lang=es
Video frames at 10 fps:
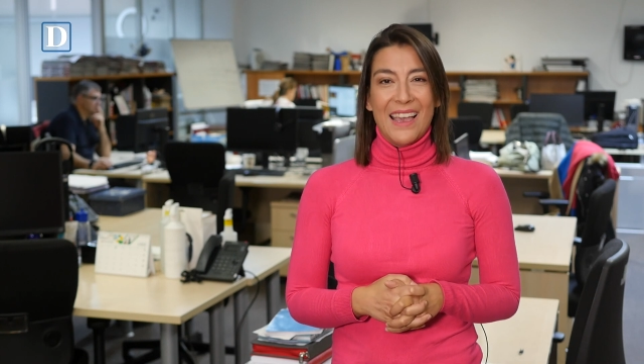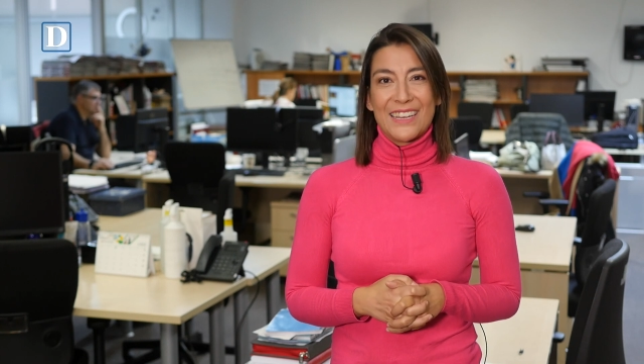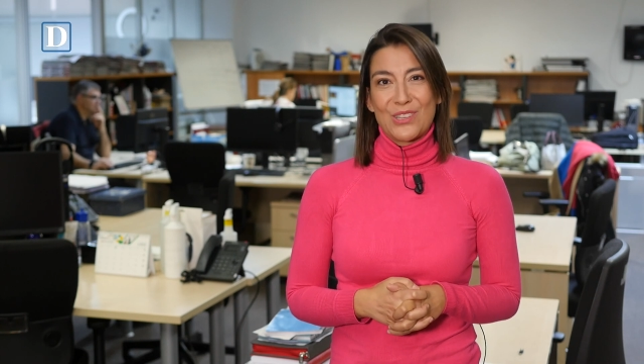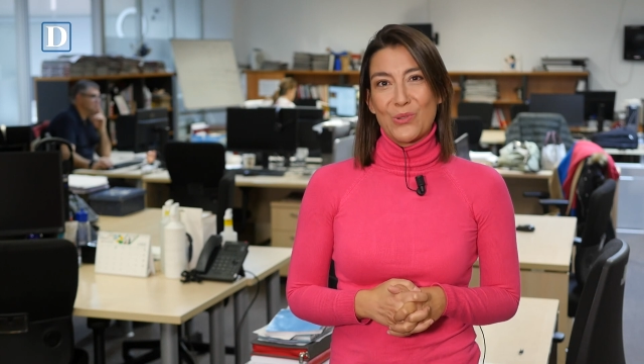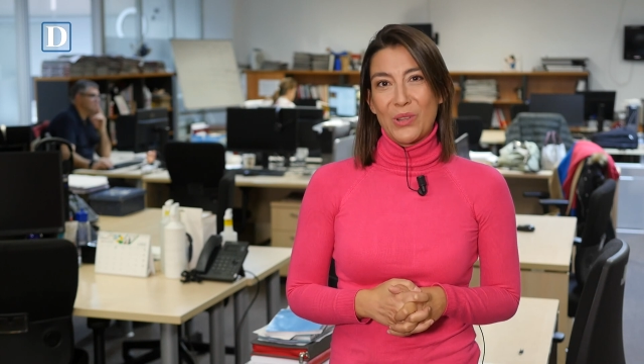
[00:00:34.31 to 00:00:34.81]

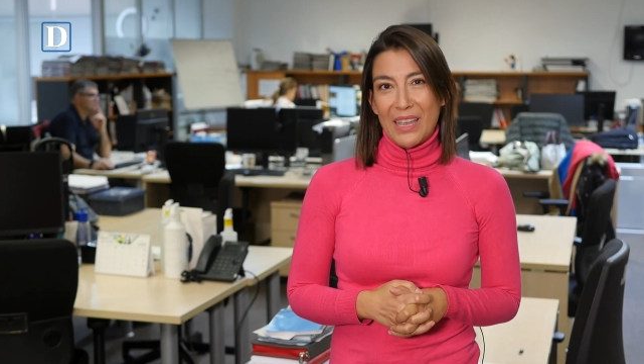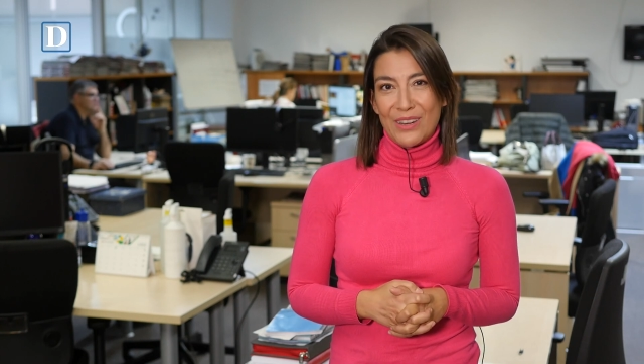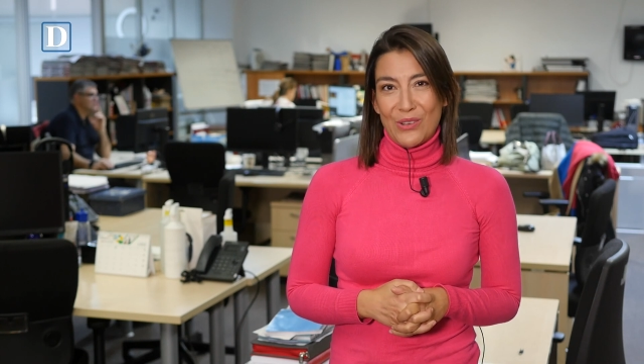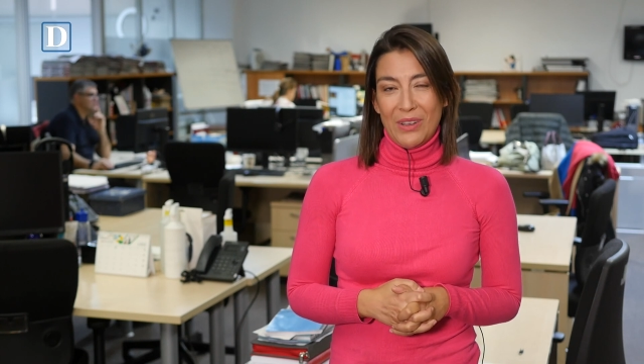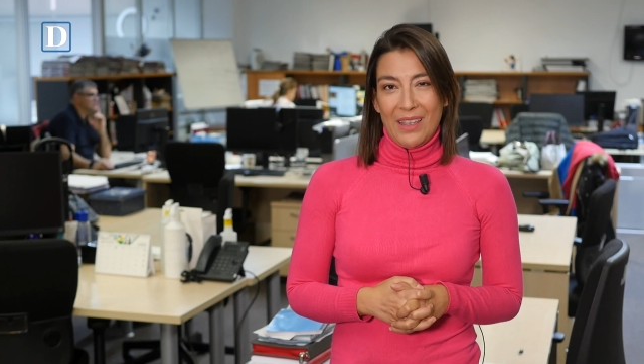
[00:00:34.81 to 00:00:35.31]

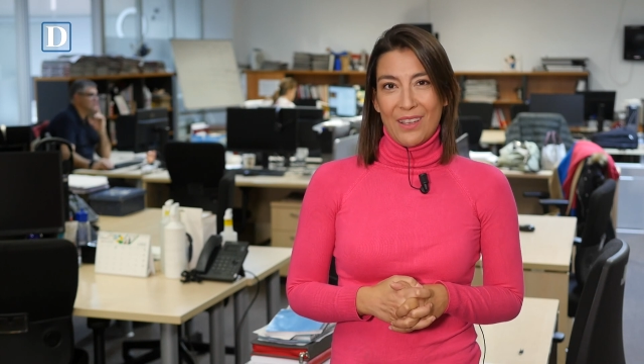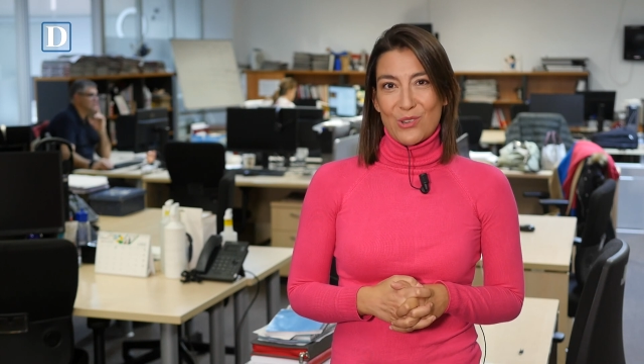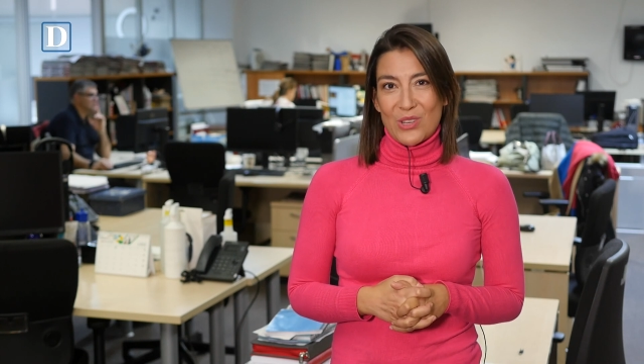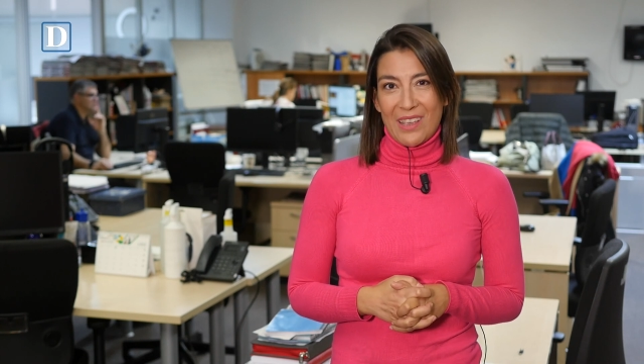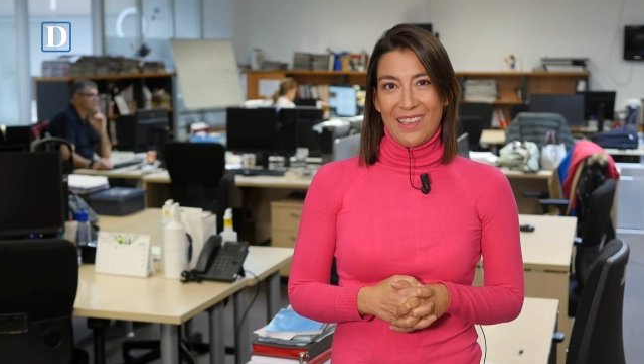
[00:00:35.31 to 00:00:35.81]
asturiano
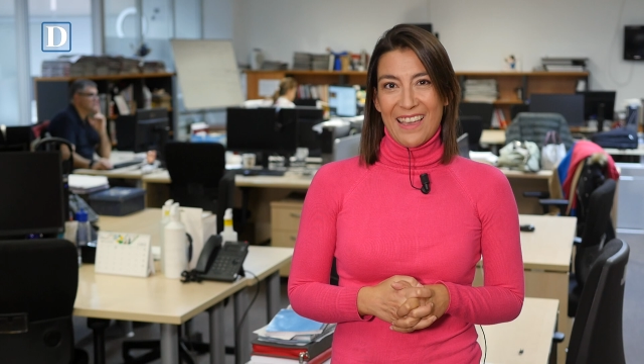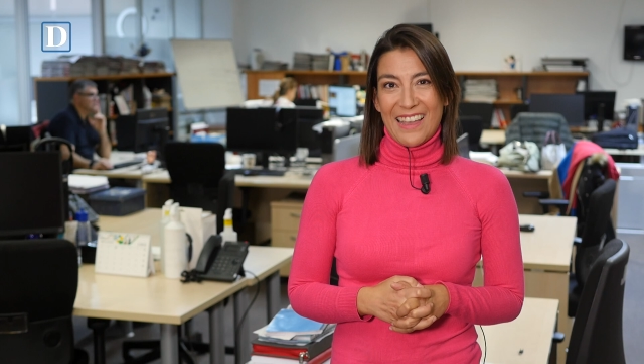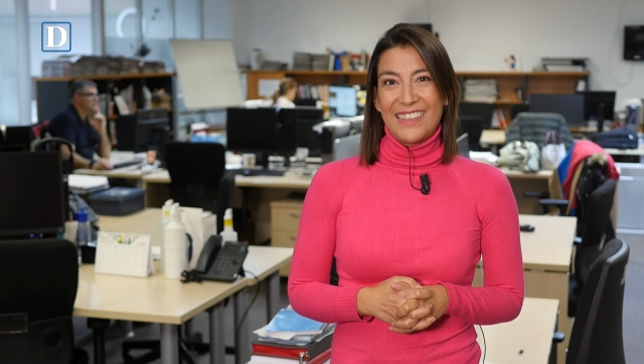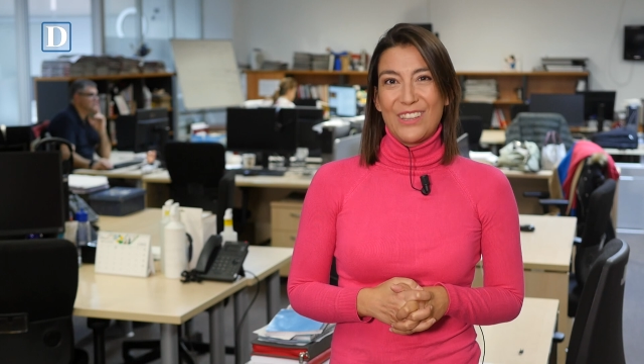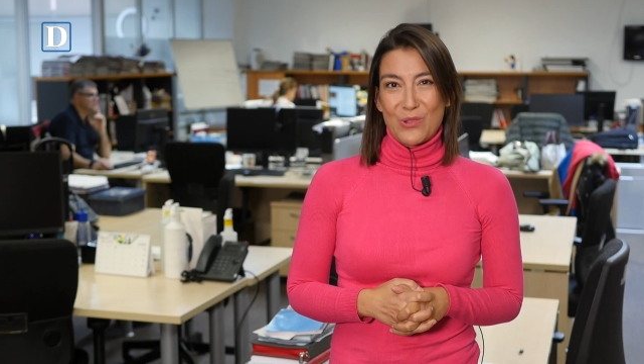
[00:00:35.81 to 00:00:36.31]

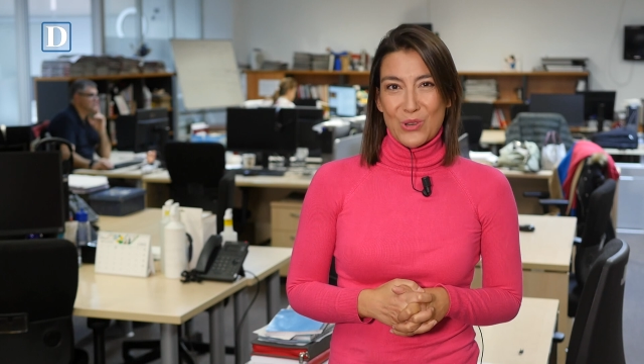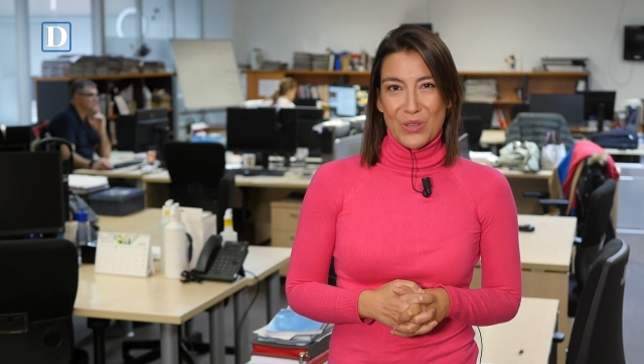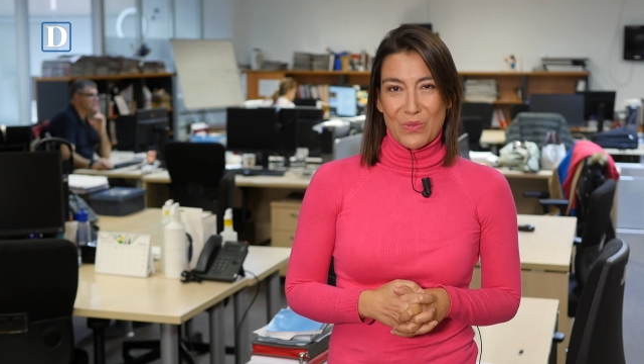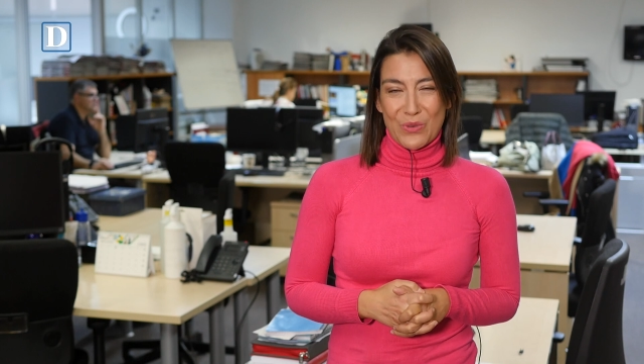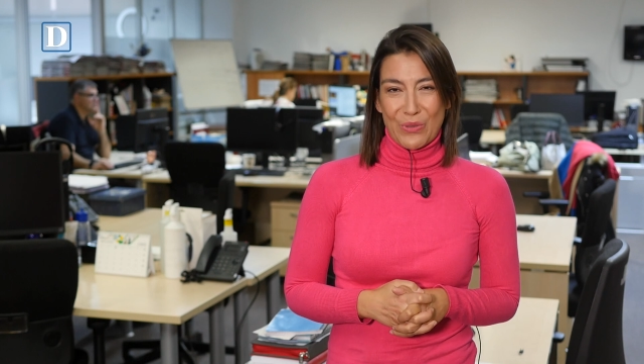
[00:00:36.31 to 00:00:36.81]
conseguía
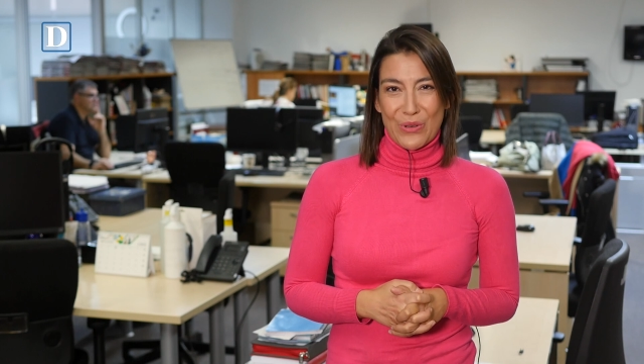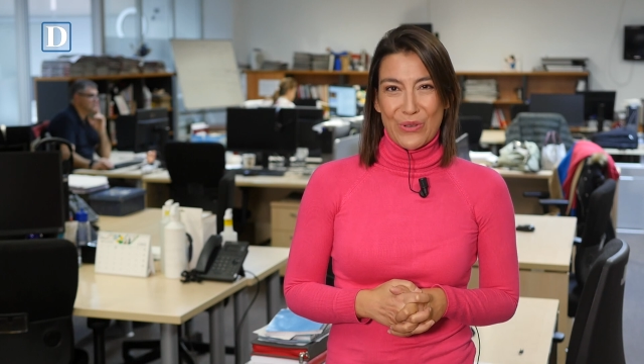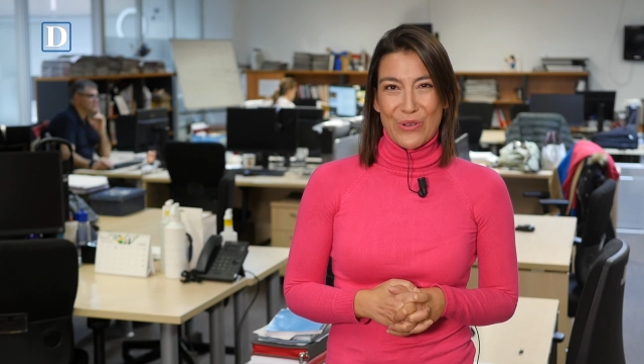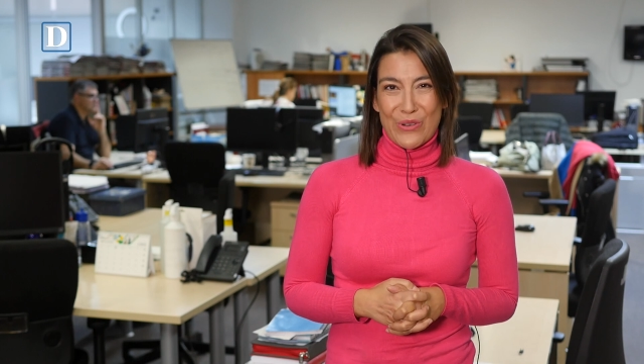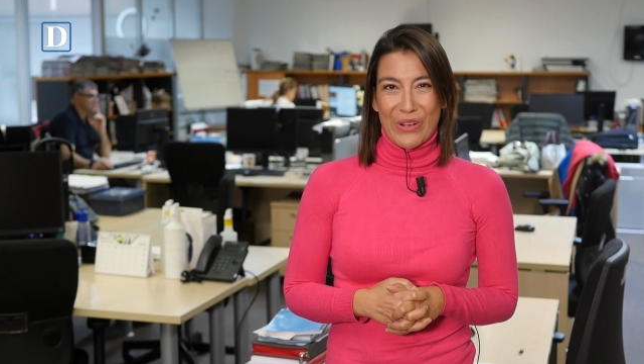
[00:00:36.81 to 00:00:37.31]
títulos del
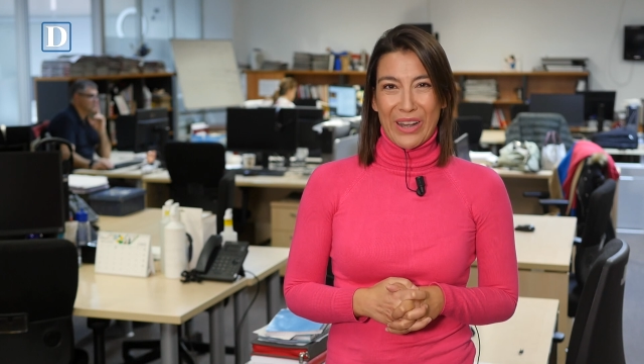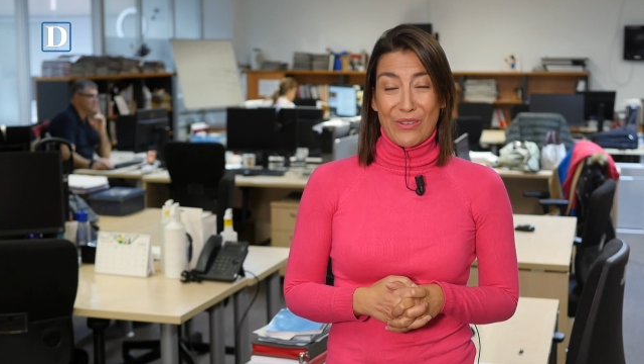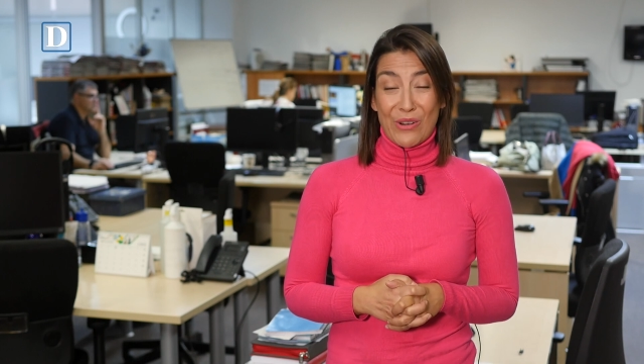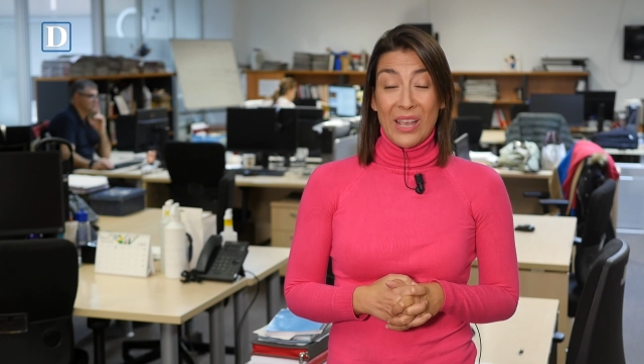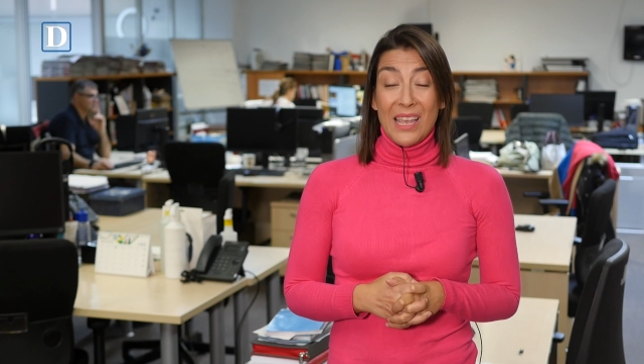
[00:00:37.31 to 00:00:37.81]
mundo con
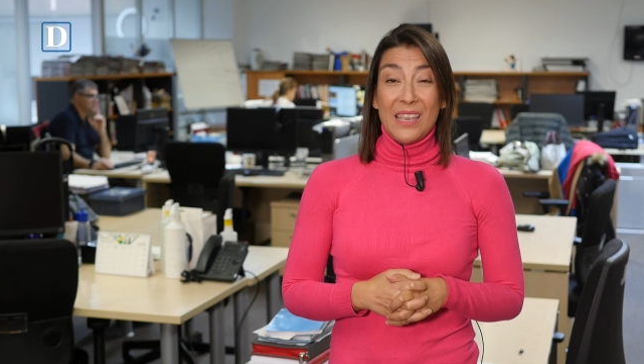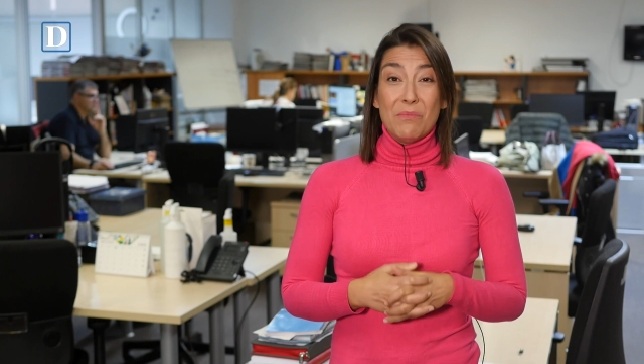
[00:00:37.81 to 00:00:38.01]
Renault.